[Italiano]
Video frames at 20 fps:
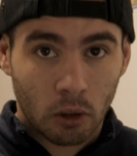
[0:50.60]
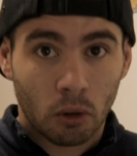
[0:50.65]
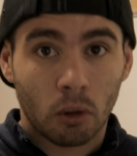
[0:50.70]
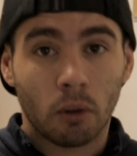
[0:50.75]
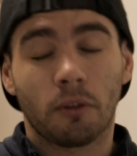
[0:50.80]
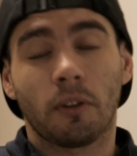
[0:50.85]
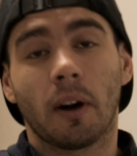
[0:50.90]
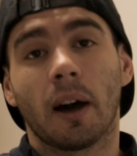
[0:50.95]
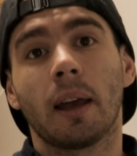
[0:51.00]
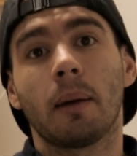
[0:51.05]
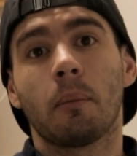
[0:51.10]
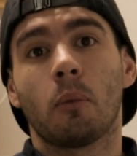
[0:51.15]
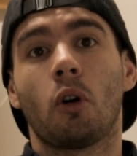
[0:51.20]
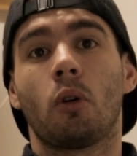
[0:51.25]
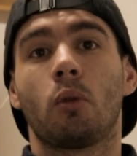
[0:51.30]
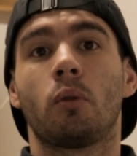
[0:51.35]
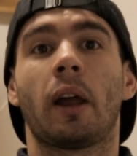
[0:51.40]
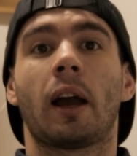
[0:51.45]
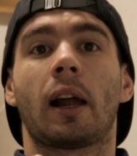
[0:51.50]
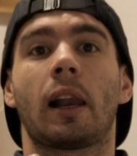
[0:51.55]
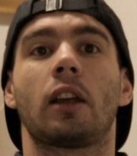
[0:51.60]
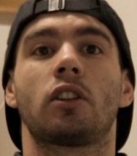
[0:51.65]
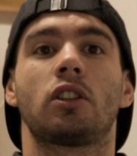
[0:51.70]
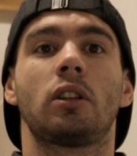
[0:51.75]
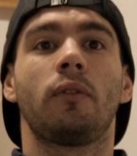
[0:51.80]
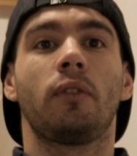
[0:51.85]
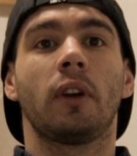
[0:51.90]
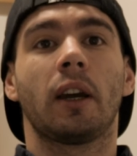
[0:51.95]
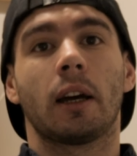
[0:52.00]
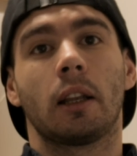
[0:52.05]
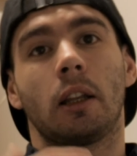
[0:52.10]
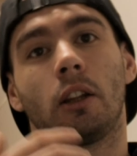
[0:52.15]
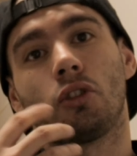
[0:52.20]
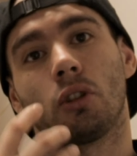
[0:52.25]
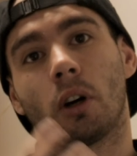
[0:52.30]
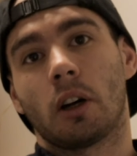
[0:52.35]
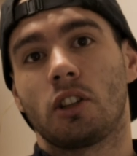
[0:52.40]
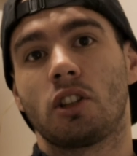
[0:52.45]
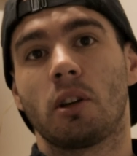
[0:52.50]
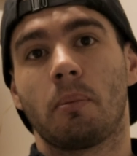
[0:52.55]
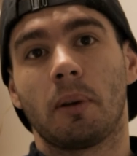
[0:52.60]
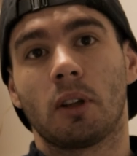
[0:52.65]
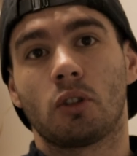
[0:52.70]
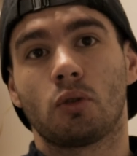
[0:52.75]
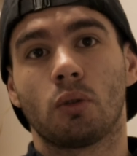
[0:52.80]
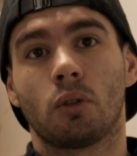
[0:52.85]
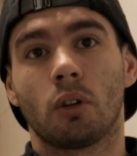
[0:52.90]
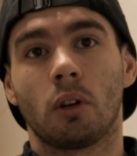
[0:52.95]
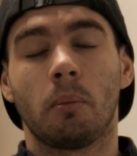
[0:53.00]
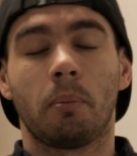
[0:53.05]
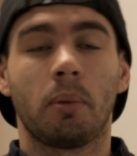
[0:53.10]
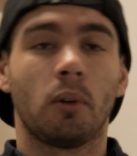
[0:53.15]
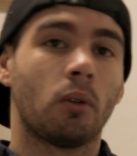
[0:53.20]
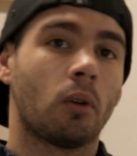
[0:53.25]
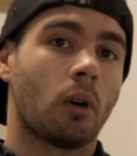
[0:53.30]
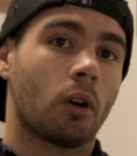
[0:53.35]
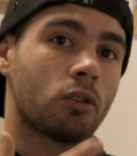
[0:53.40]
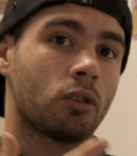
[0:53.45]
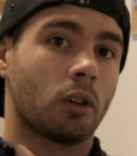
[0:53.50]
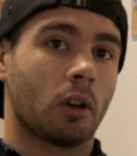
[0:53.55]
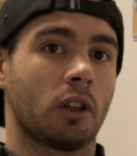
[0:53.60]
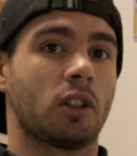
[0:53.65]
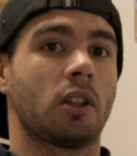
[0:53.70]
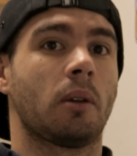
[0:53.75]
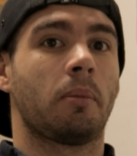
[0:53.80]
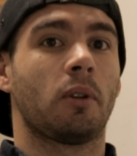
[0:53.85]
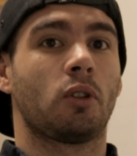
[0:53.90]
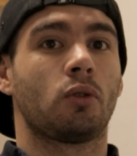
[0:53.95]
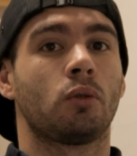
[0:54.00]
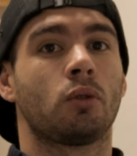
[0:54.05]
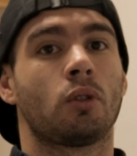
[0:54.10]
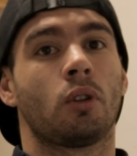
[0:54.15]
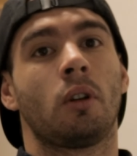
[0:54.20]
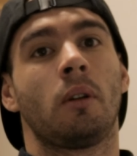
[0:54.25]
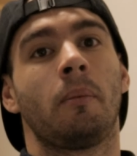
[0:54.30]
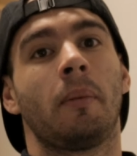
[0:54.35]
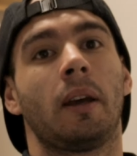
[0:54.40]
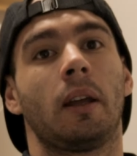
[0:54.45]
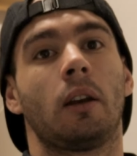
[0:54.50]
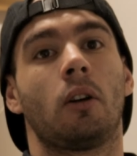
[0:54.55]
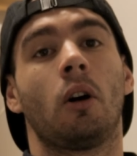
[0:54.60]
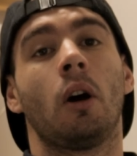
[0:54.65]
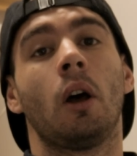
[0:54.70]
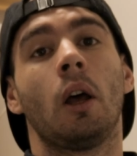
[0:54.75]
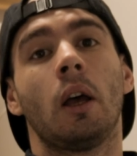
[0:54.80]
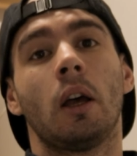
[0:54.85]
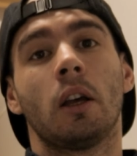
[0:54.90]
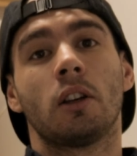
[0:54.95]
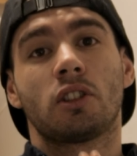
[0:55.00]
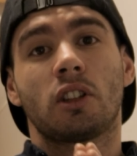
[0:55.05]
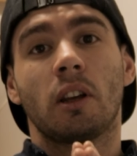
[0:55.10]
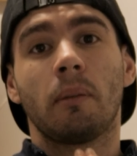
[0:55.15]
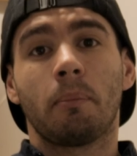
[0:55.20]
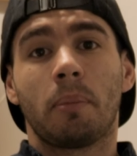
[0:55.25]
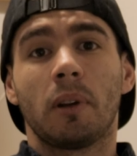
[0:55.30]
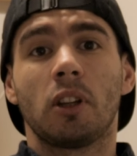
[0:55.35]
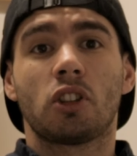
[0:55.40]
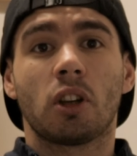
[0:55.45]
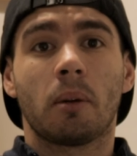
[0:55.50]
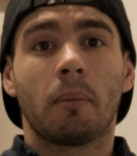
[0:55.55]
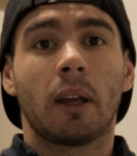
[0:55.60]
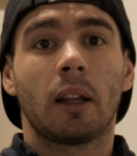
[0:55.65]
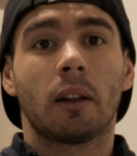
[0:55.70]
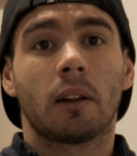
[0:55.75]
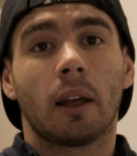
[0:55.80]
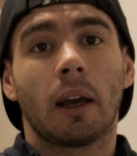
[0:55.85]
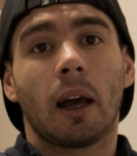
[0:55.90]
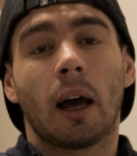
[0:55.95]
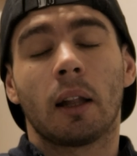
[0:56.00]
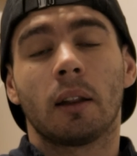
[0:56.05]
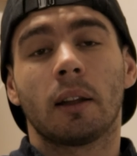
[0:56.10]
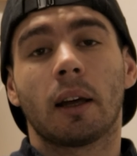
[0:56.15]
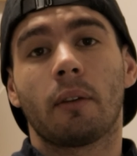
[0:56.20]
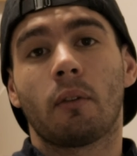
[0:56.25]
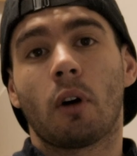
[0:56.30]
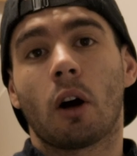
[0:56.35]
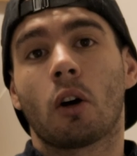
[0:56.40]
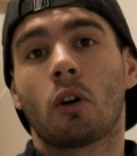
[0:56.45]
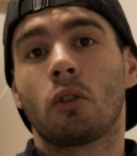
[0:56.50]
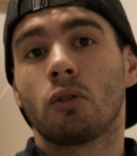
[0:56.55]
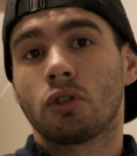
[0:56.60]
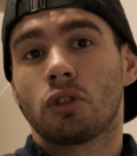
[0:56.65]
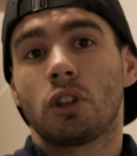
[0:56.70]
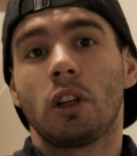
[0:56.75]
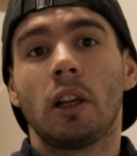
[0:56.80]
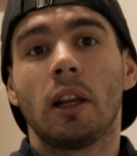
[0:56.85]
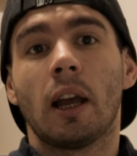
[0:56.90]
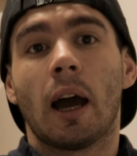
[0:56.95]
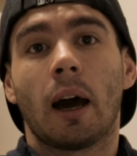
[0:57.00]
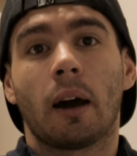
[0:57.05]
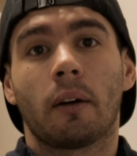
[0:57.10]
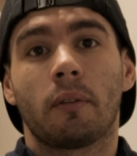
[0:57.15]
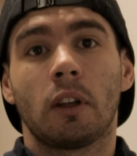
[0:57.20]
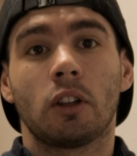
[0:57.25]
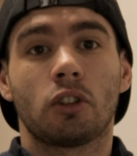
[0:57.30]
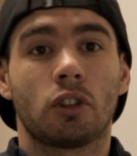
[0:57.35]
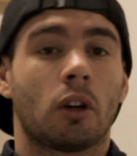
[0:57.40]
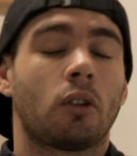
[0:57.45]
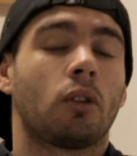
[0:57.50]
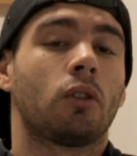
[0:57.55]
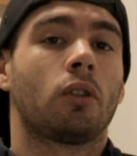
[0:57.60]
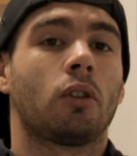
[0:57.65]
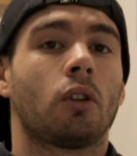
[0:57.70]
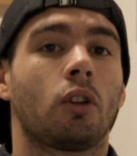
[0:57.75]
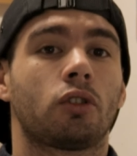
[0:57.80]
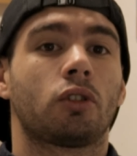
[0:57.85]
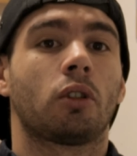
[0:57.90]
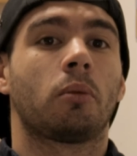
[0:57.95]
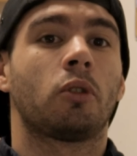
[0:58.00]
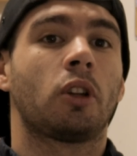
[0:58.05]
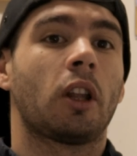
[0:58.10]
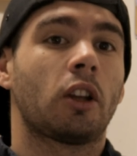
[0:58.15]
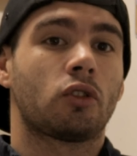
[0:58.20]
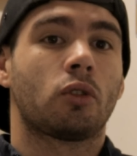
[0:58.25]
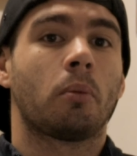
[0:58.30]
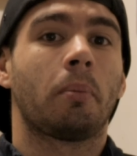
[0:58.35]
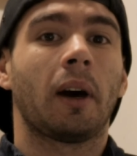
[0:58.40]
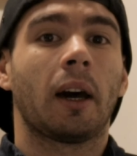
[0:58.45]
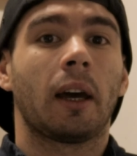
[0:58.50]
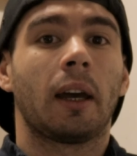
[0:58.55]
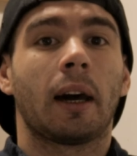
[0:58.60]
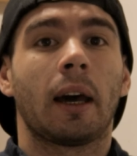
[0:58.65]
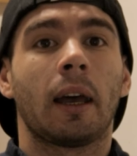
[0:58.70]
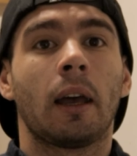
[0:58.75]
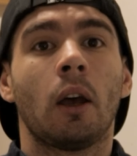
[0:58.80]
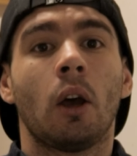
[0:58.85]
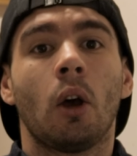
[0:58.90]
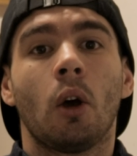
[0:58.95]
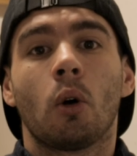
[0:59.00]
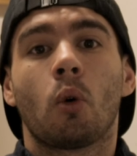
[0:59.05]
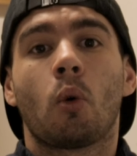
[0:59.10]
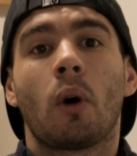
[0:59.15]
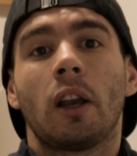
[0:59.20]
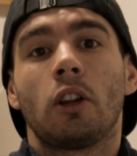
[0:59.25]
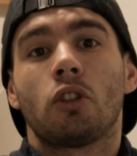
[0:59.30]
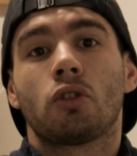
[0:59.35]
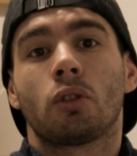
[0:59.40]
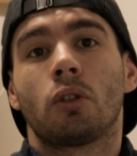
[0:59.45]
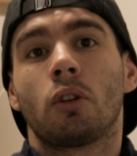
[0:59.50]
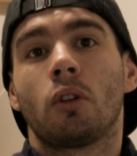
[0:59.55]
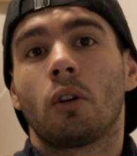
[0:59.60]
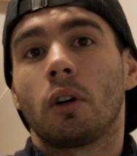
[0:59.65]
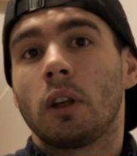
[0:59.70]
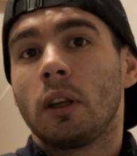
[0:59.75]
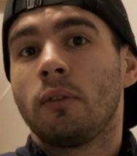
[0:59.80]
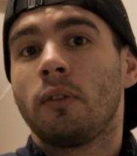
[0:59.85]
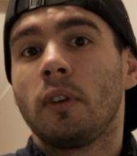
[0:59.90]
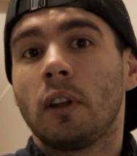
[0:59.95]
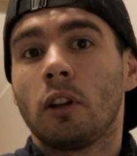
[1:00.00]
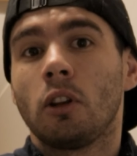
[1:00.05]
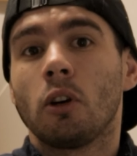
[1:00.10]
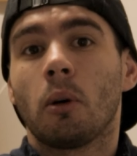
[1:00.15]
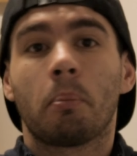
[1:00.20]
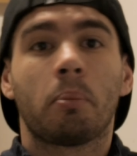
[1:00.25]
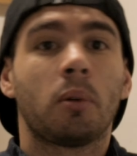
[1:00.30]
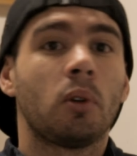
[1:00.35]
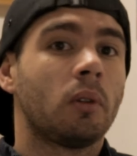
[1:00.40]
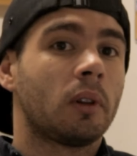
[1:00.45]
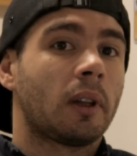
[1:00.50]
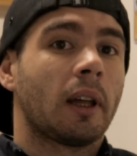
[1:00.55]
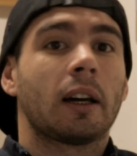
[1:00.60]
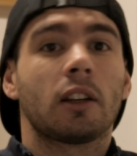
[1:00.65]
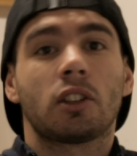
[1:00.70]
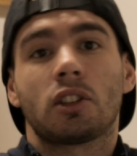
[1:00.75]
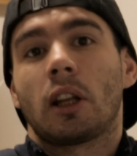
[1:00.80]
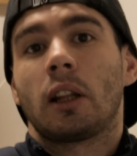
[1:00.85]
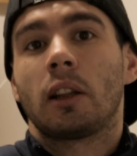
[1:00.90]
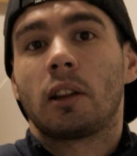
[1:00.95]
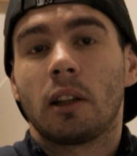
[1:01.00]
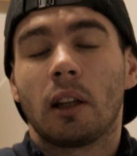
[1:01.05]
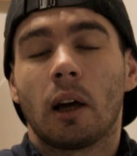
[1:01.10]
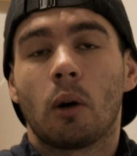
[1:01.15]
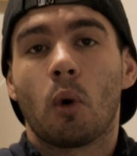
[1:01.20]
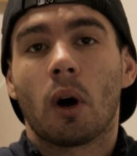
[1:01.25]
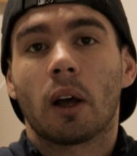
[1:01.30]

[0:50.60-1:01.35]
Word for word: Non faremo una classifica di ciò che ci è piaciuto di più o ciò che ci è piaciuto di meno, semplicemente andremo a consigliarvi, secondo il nostro modesto parere, quali sono i video più interessanti da